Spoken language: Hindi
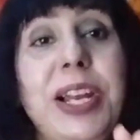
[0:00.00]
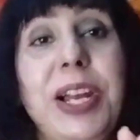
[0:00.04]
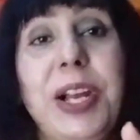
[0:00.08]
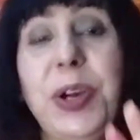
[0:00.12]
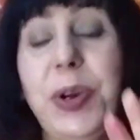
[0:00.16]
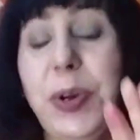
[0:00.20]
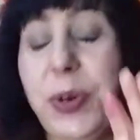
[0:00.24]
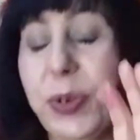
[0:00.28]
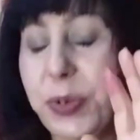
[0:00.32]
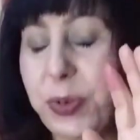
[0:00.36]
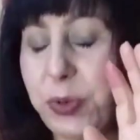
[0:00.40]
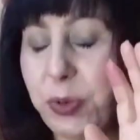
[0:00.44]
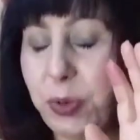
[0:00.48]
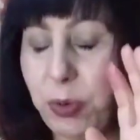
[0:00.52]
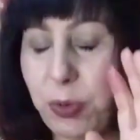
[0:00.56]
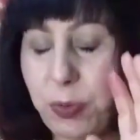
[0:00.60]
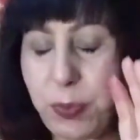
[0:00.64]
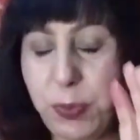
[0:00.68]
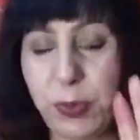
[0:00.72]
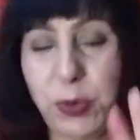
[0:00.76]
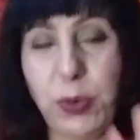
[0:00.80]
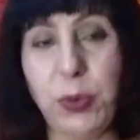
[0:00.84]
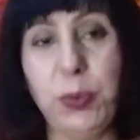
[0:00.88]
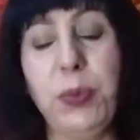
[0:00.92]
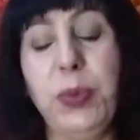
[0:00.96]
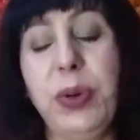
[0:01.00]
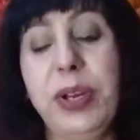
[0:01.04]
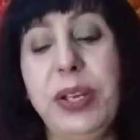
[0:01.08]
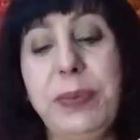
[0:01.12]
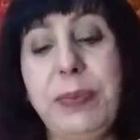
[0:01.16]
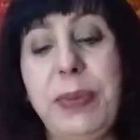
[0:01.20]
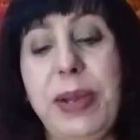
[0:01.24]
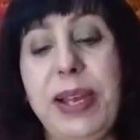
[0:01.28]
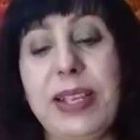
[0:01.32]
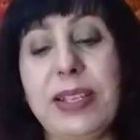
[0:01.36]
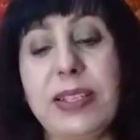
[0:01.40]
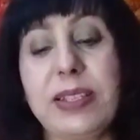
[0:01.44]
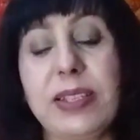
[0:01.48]
और कुकुम्बर
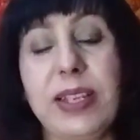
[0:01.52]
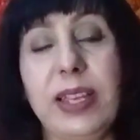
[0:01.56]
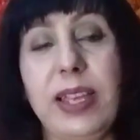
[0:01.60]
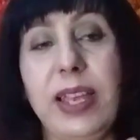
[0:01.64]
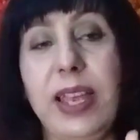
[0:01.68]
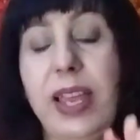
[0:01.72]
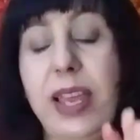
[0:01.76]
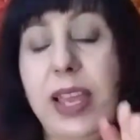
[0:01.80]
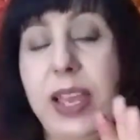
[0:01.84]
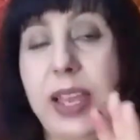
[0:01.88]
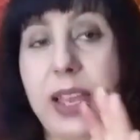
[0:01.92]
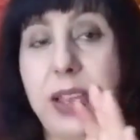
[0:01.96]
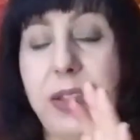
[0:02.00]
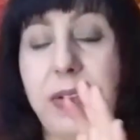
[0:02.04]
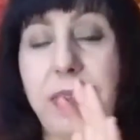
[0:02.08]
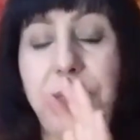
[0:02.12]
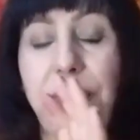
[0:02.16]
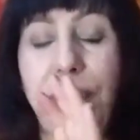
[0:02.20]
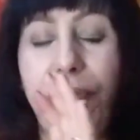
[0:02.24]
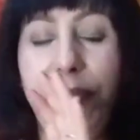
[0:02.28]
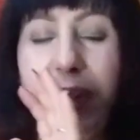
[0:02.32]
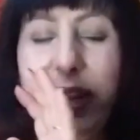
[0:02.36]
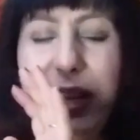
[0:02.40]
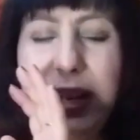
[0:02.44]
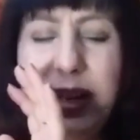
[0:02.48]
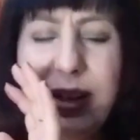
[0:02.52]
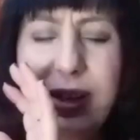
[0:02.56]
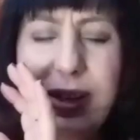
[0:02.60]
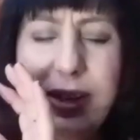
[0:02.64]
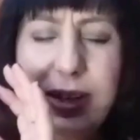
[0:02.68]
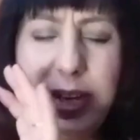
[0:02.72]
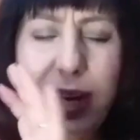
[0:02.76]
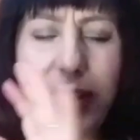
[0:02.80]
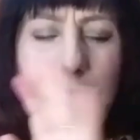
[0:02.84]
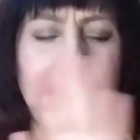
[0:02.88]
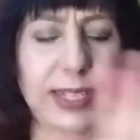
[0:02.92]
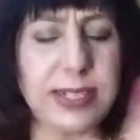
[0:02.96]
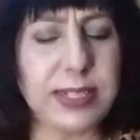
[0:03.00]
मास्क है
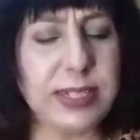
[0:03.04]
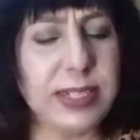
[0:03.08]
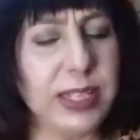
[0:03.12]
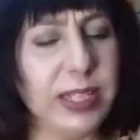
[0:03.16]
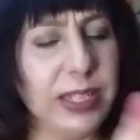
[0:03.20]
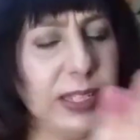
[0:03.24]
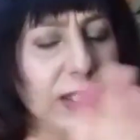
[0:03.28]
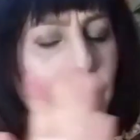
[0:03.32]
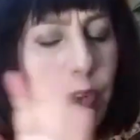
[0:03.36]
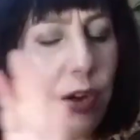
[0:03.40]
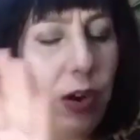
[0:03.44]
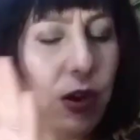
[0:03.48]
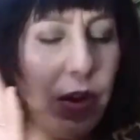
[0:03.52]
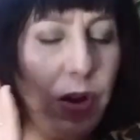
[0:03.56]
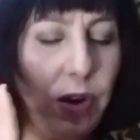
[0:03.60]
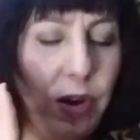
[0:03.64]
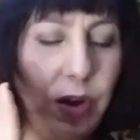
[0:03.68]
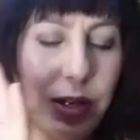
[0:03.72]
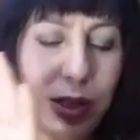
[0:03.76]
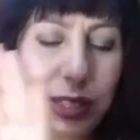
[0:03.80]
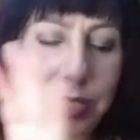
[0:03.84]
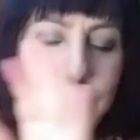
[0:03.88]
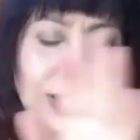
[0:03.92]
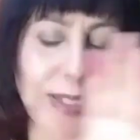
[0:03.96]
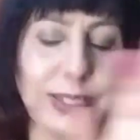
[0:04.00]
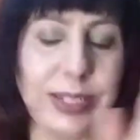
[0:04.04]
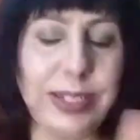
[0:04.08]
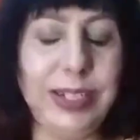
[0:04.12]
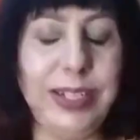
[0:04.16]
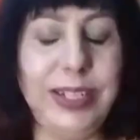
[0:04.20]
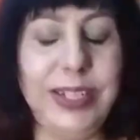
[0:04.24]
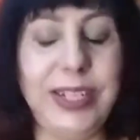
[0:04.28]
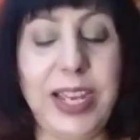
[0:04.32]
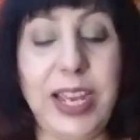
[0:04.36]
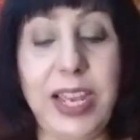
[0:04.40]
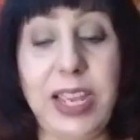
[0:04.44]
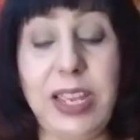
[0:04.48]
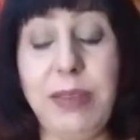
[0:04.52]
फैंटेस्टिक ऑल स्किन
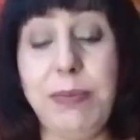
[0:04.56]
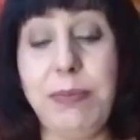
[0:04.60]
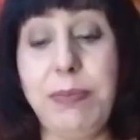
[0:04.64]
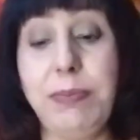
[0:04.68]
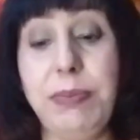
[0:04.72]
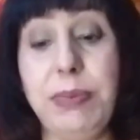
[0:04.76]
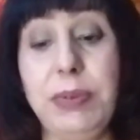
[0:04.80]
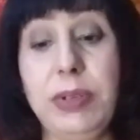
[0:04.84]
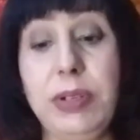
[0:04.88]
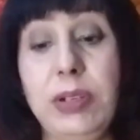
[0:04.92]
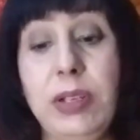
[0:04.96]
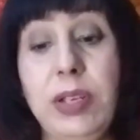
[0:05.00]
टाइप